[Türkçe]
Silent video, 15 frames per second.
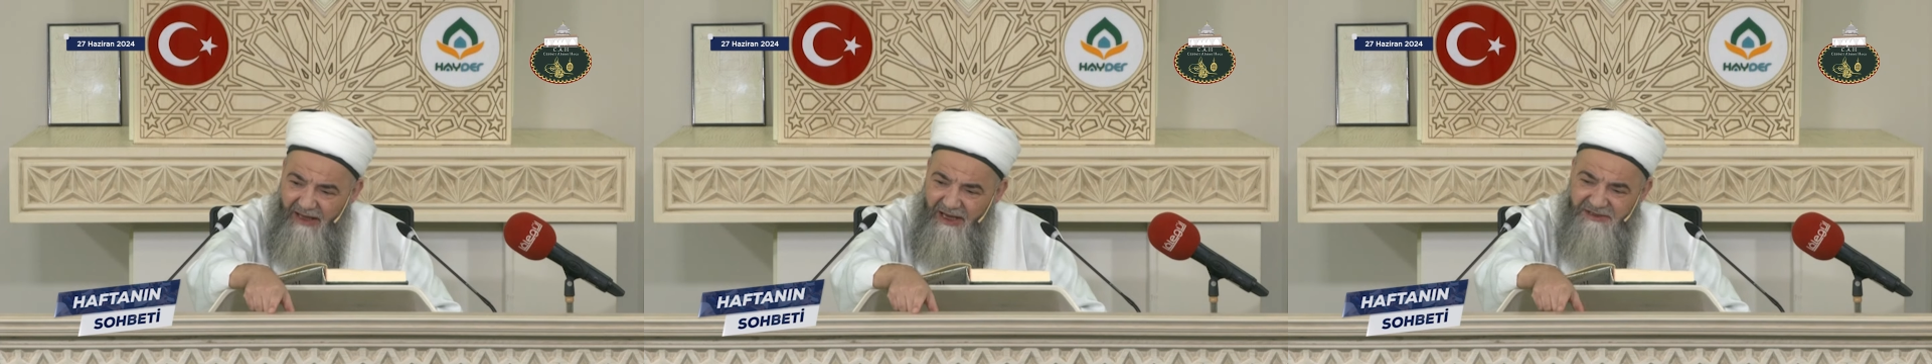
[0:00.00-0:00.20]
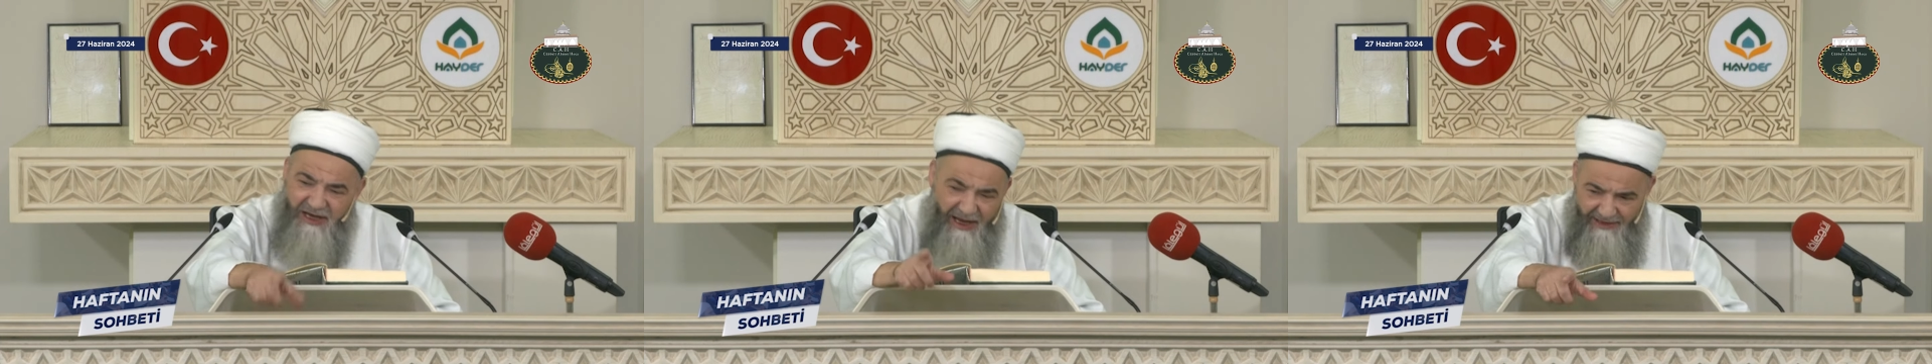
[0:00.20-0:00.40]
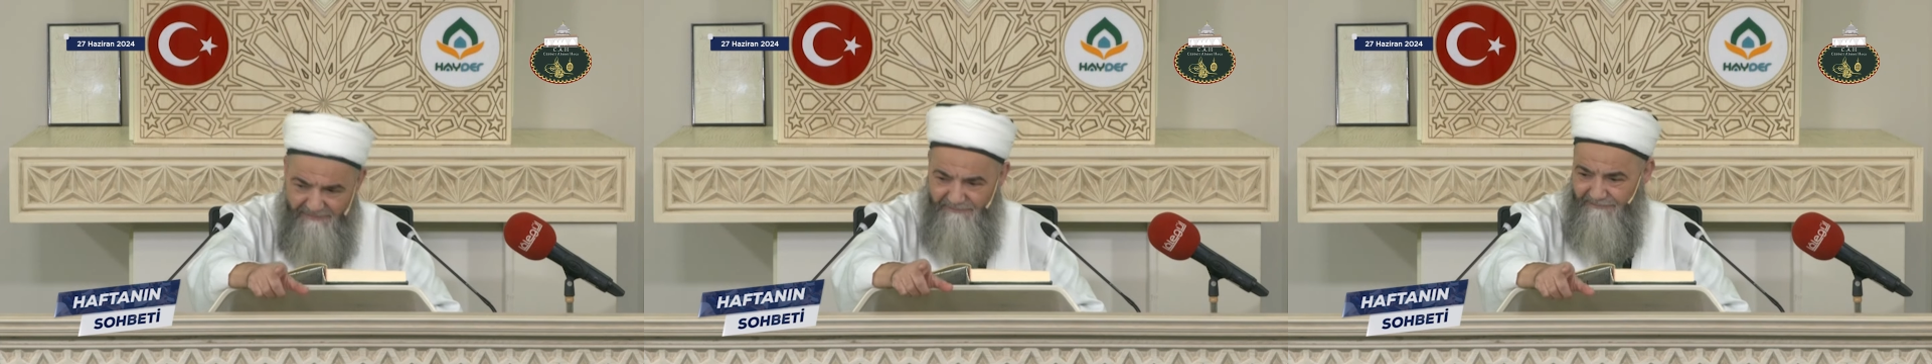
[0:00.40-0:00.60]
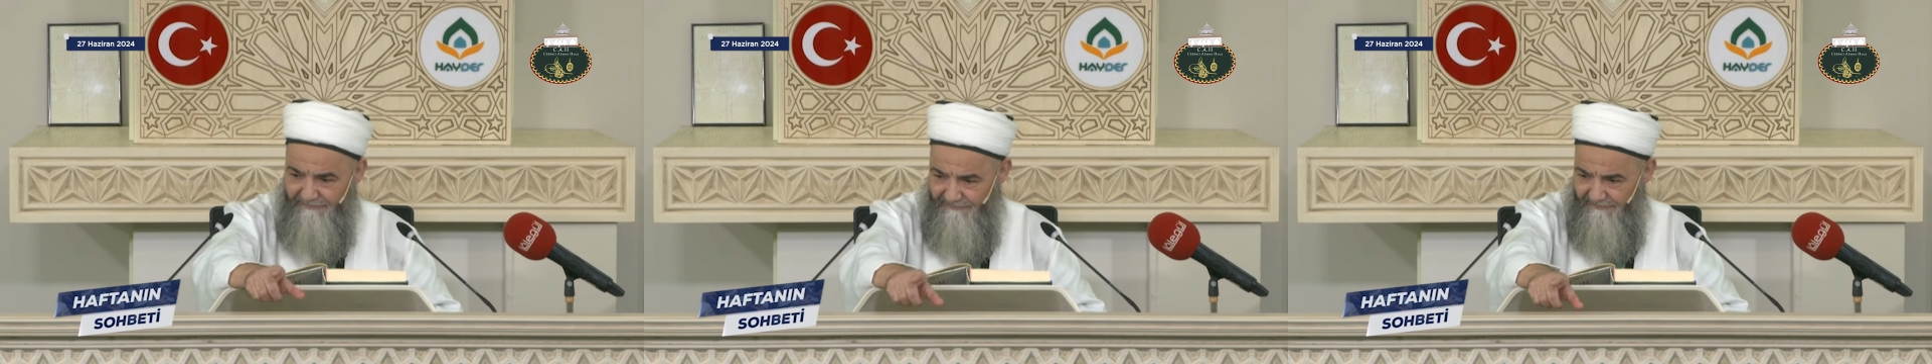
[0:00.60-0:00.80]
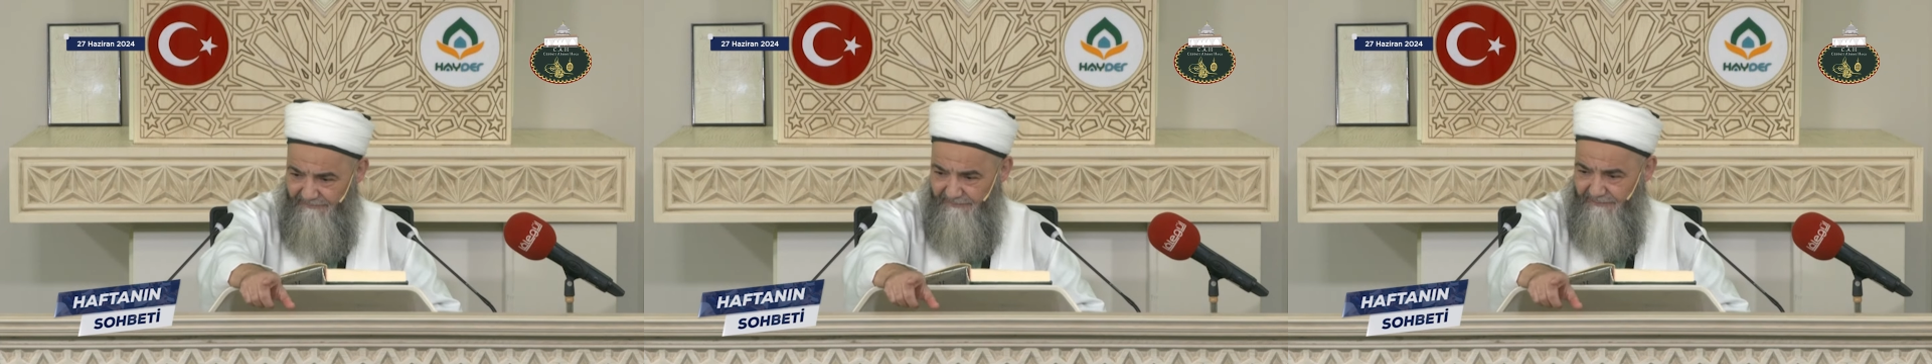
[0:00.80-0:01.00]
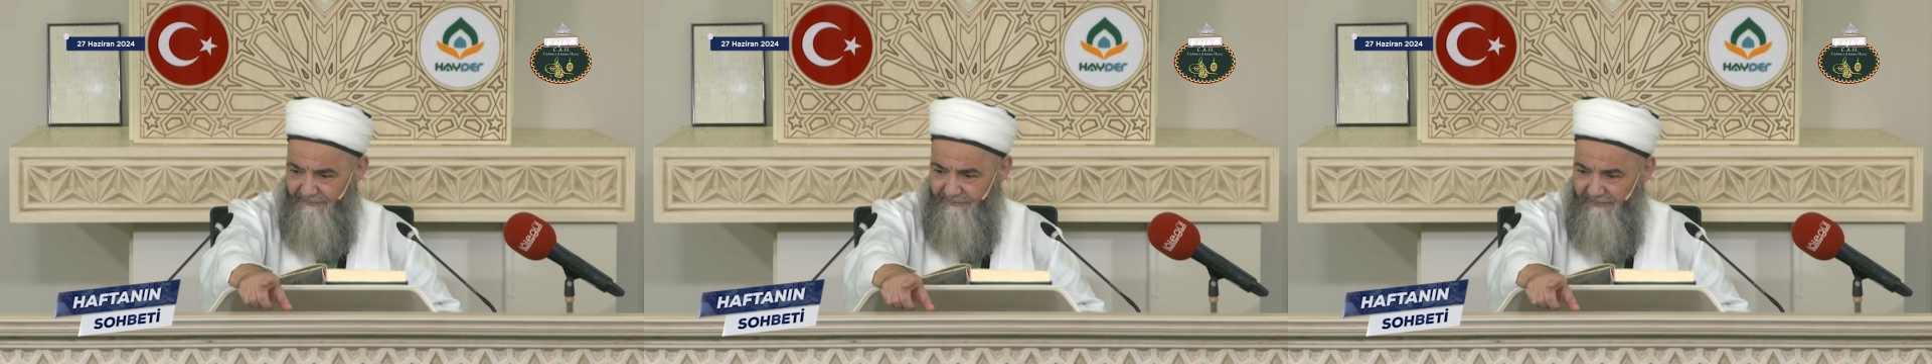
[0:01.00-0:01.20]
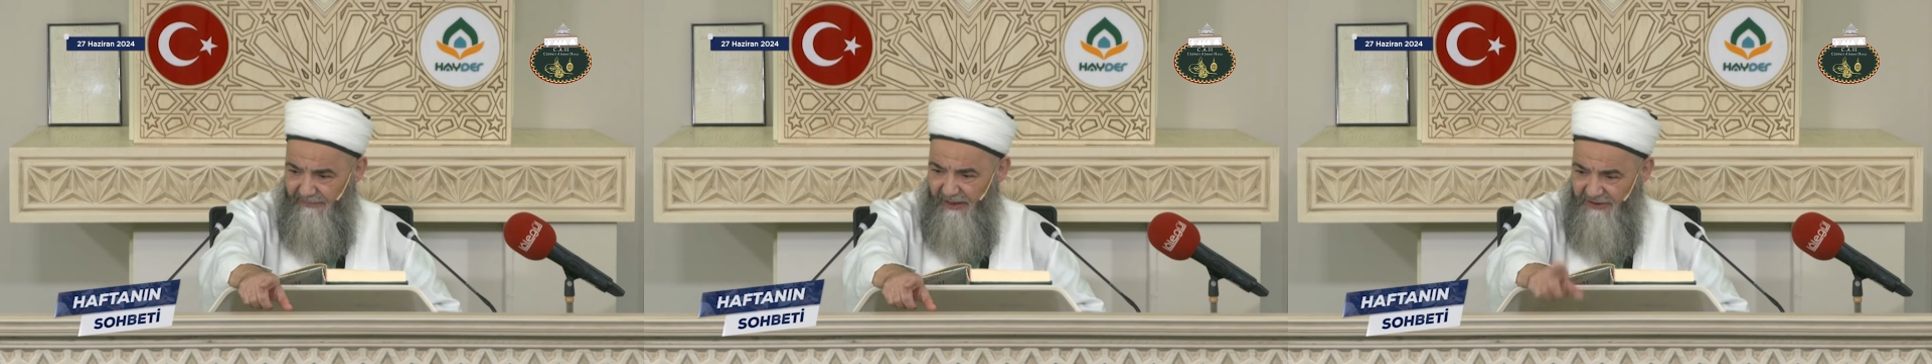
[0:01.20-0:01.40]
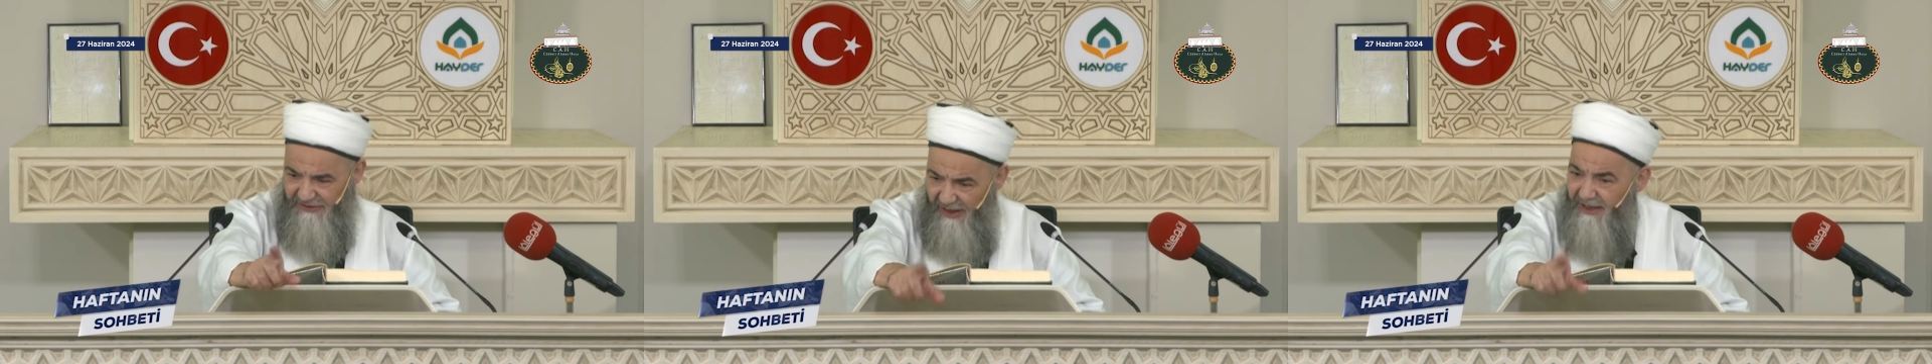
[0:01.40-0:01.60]
eşerim.
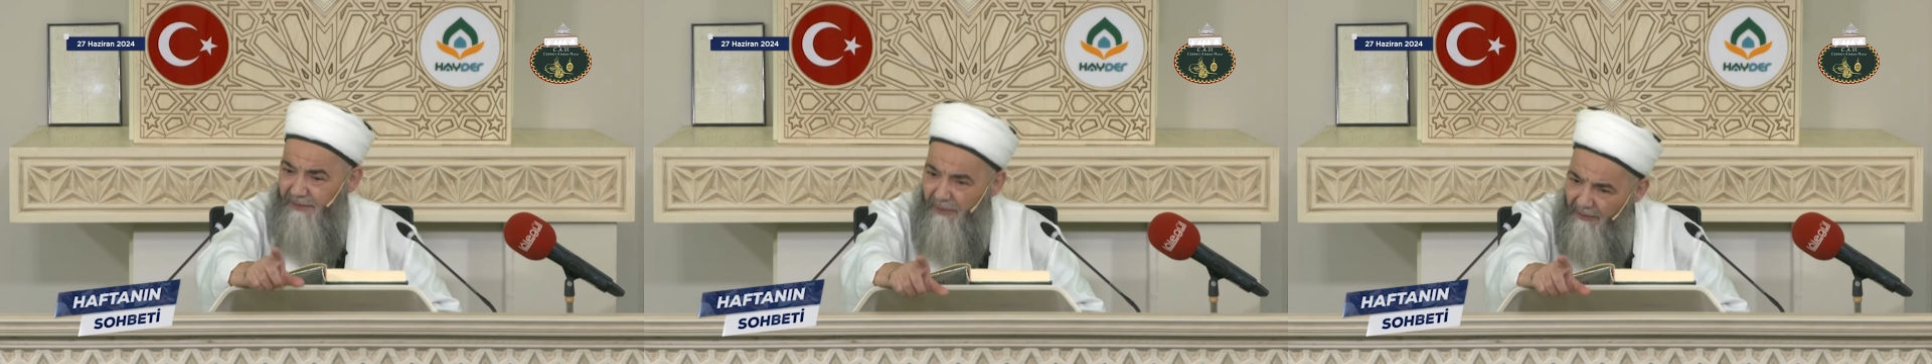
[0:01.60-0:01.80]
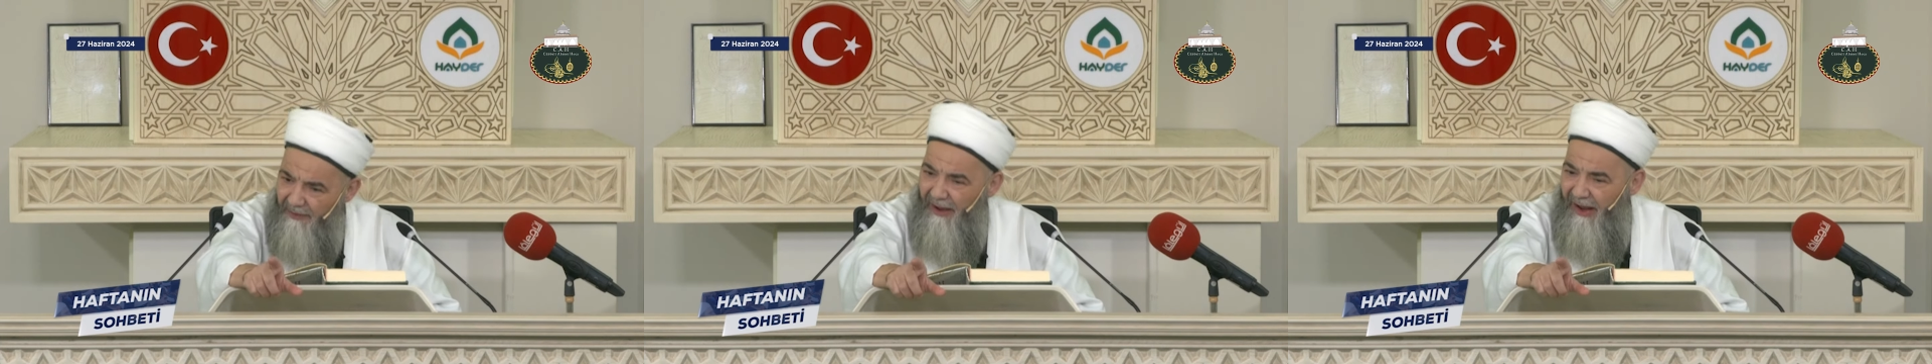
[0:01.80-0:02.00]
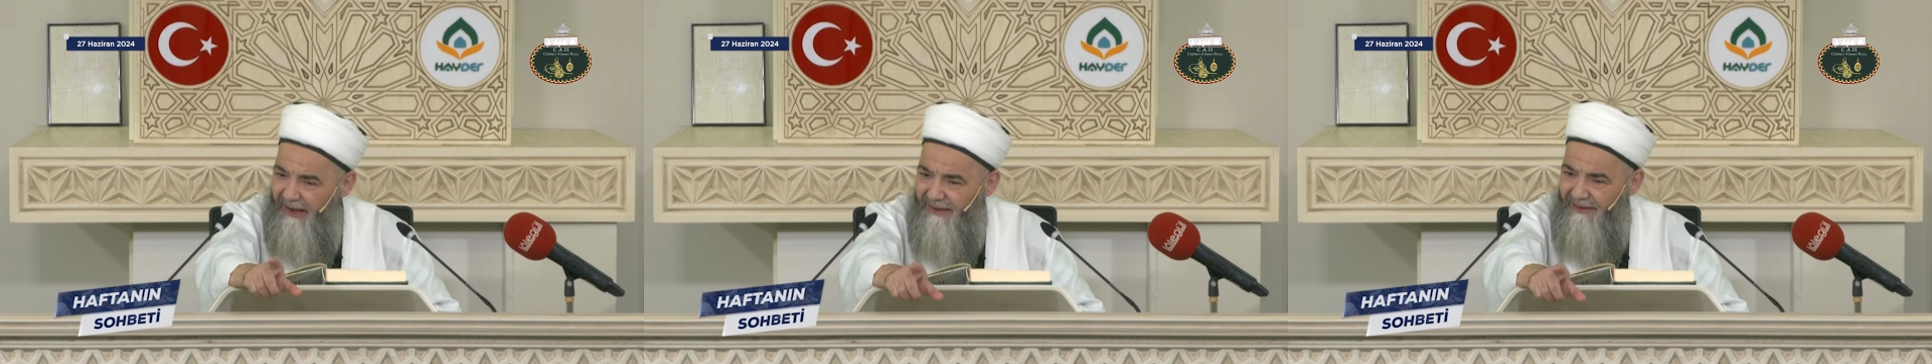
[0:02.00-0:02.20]
Eşerim ama